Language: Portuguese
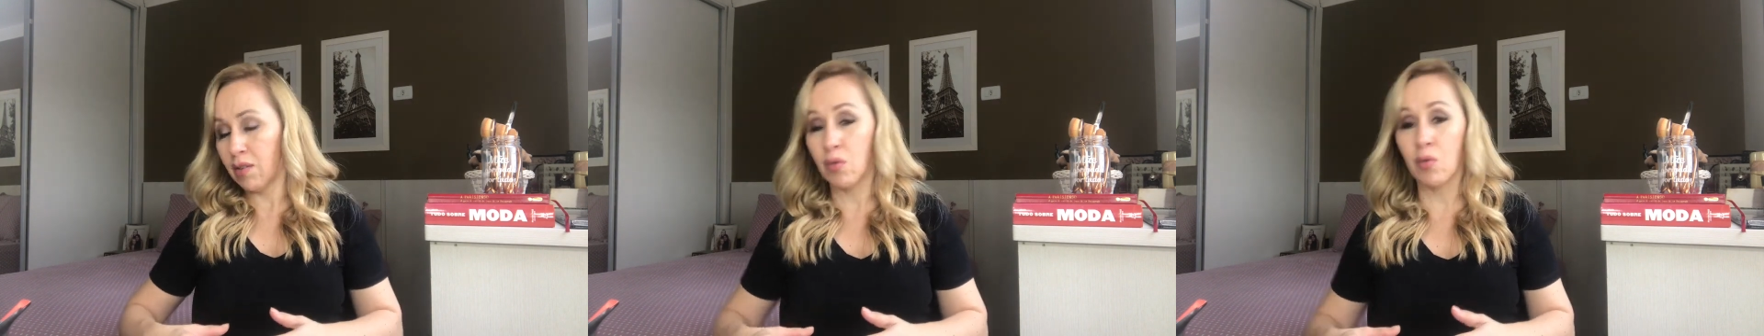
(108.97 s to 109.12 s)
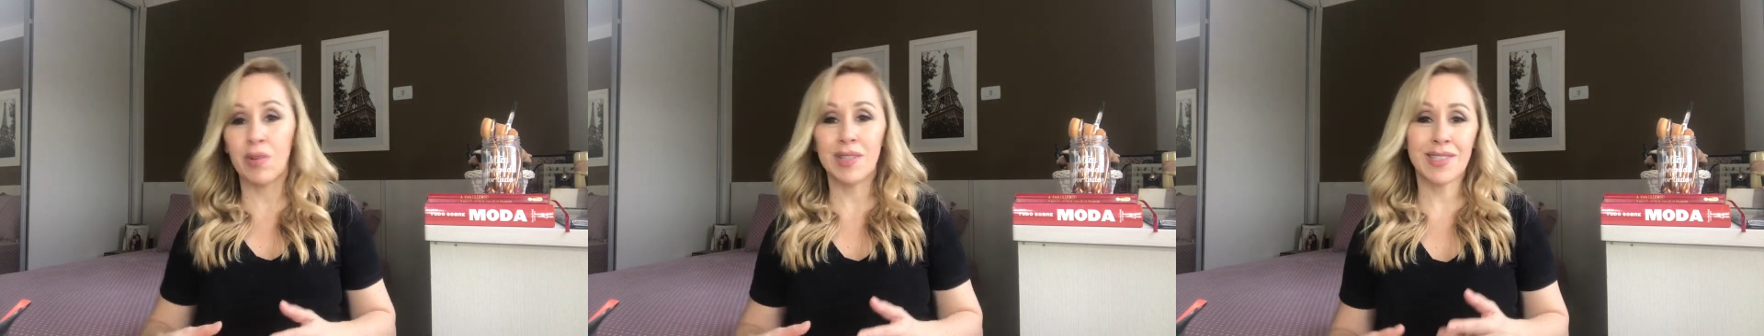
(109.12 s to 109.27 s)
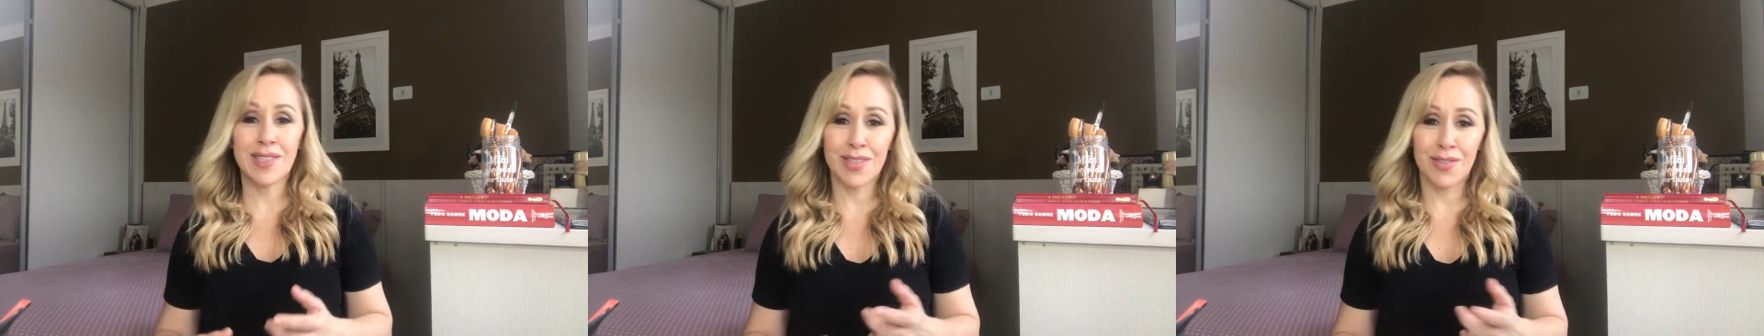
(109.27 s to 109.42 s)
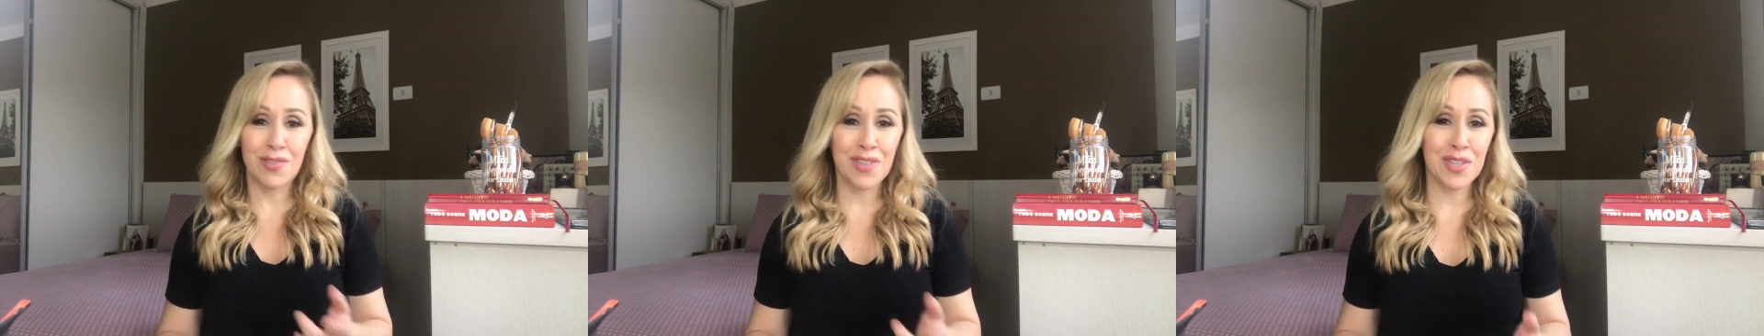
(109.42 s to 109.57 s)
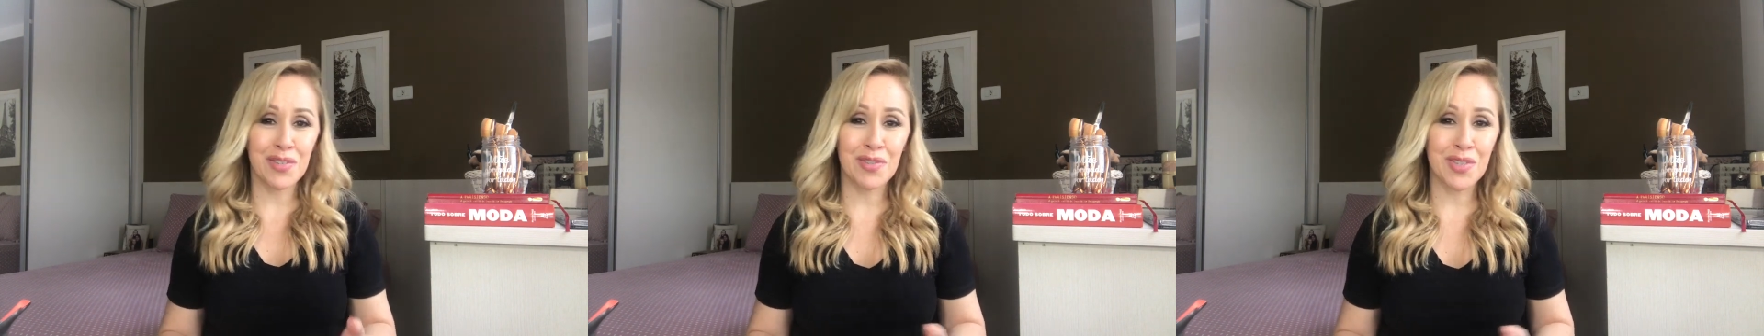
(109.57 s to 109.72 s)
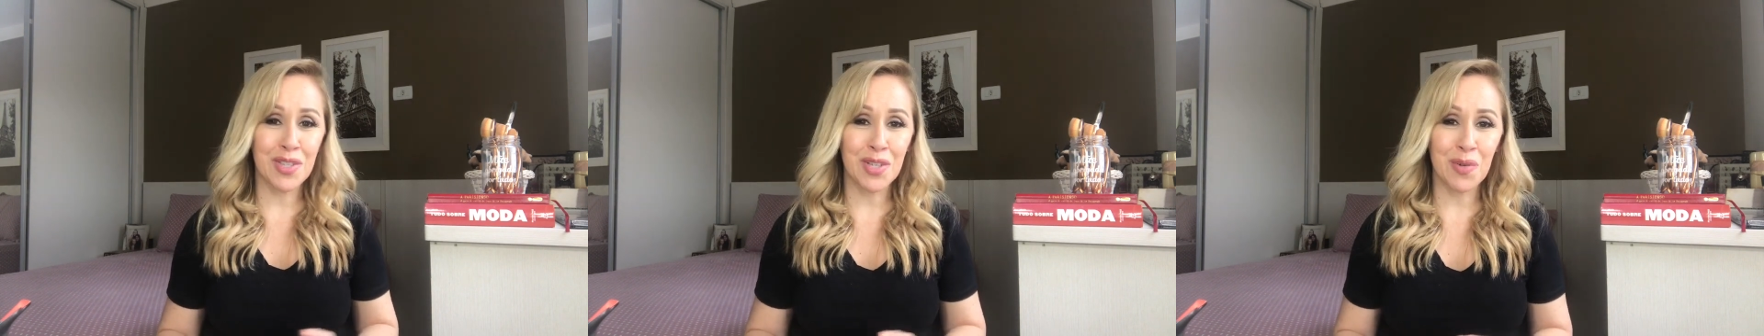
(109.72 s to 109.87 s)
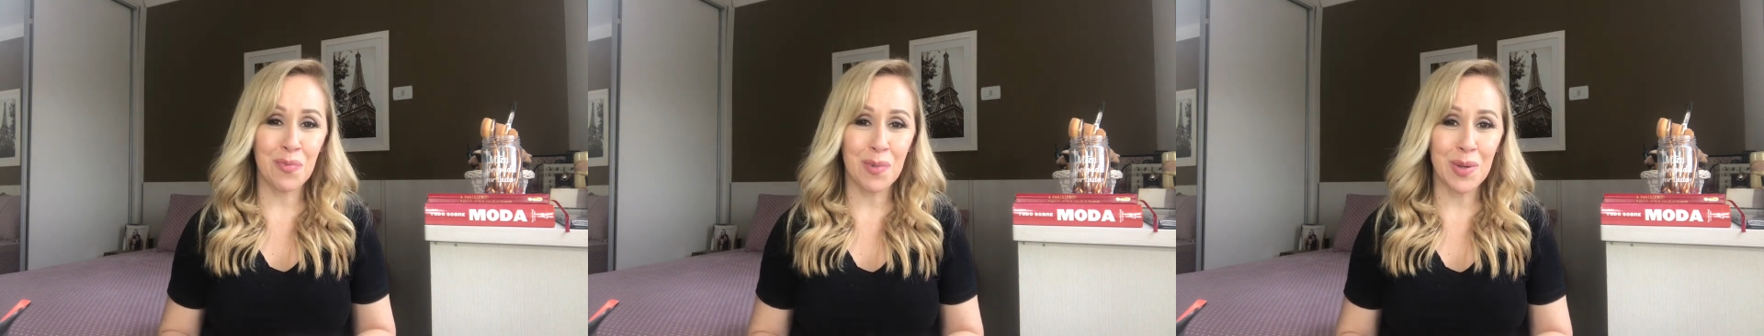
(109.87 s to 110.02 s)
Quantas vezes
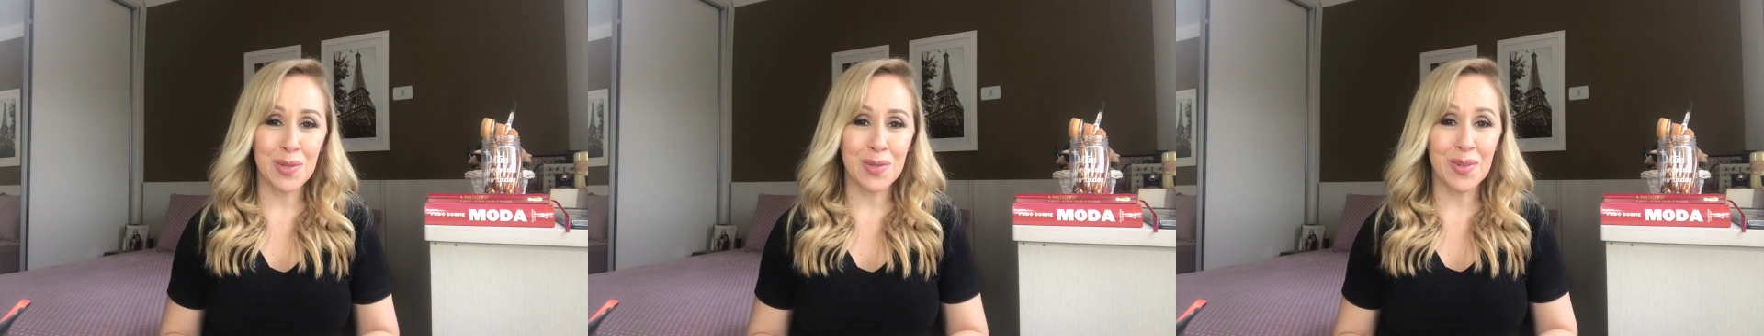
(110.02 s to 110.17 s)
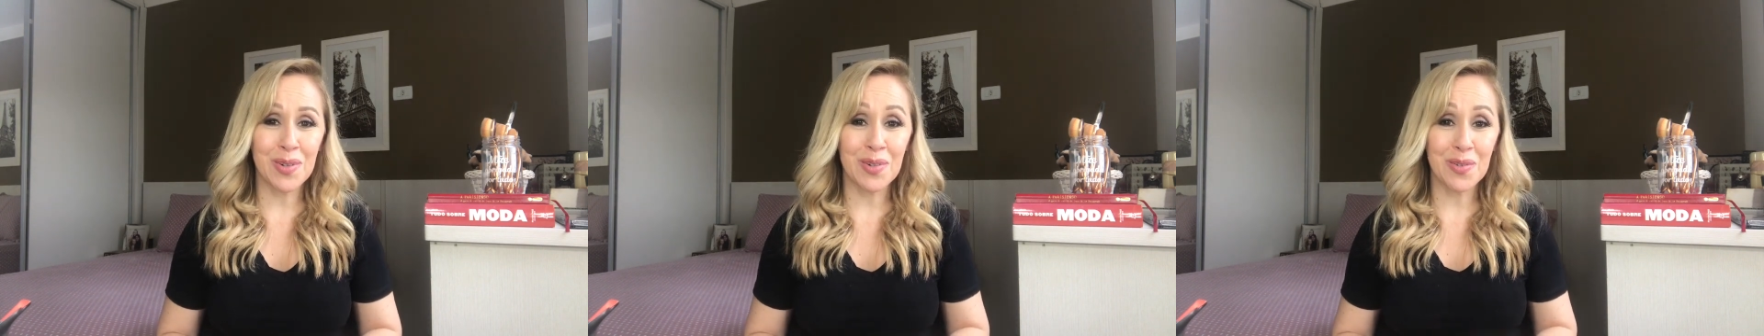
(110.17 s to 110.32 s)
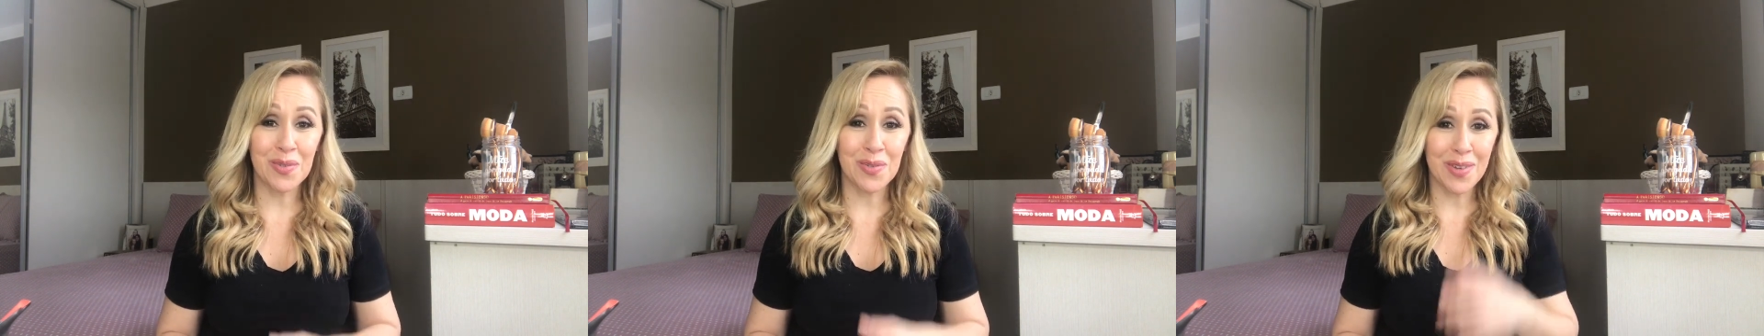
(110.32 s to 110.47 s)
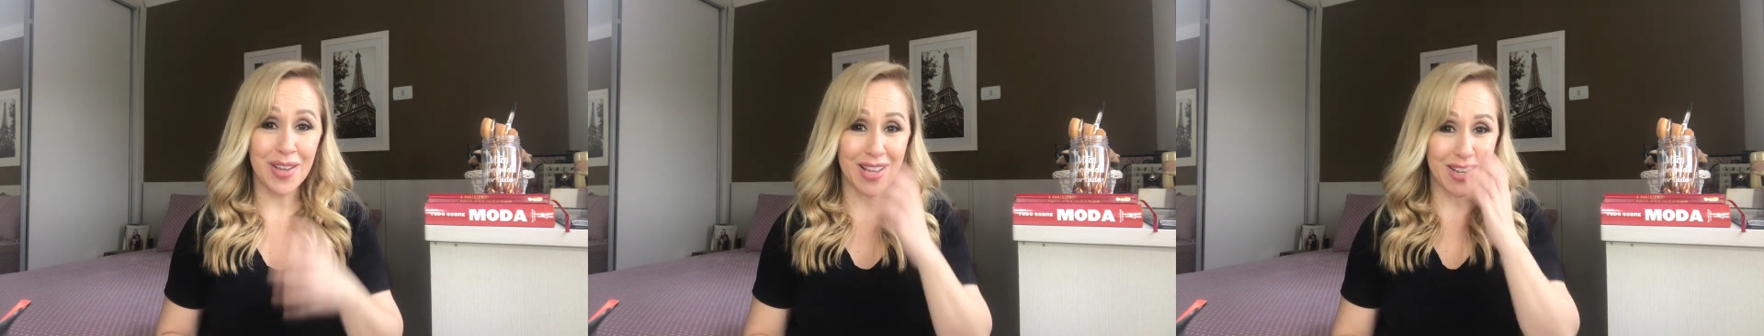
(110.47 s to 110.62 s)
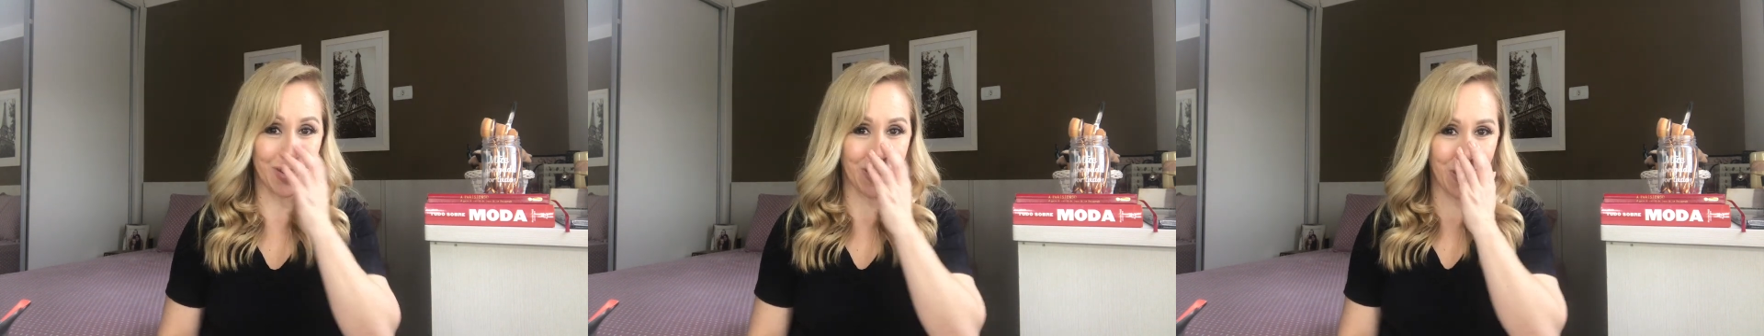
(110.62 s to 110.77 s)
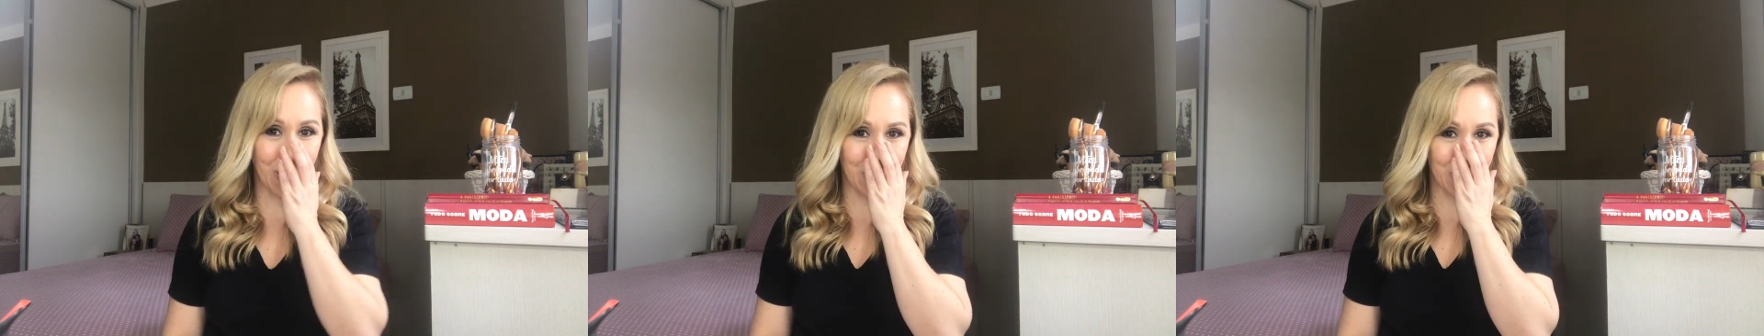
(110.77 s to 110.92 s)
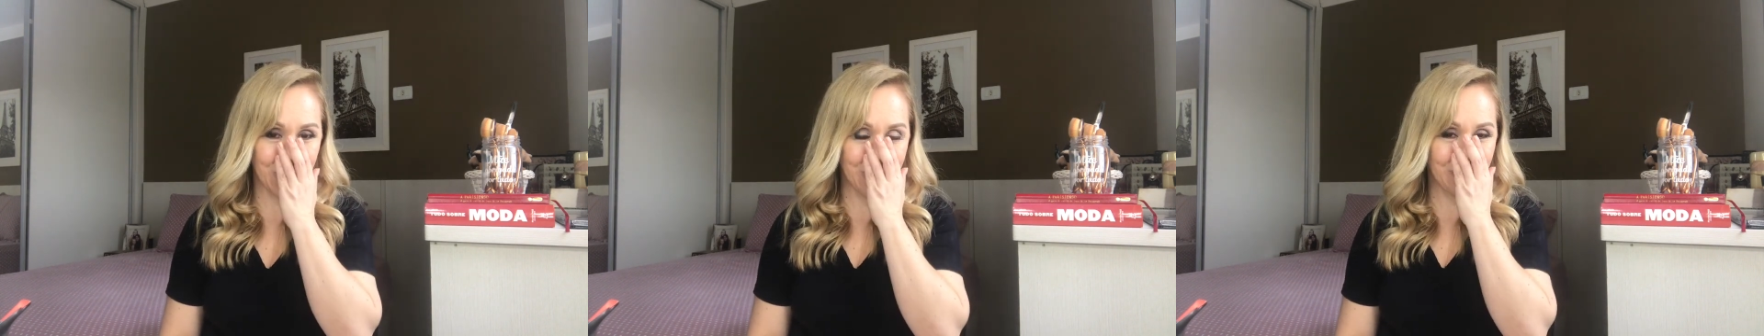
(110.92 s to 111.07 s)
você não passou no
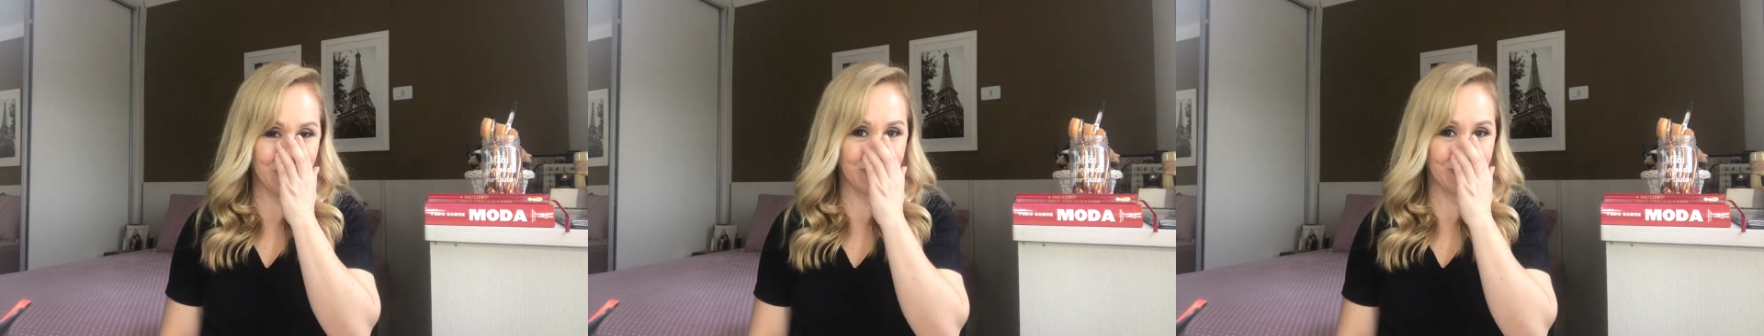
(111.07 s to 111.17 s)
farol?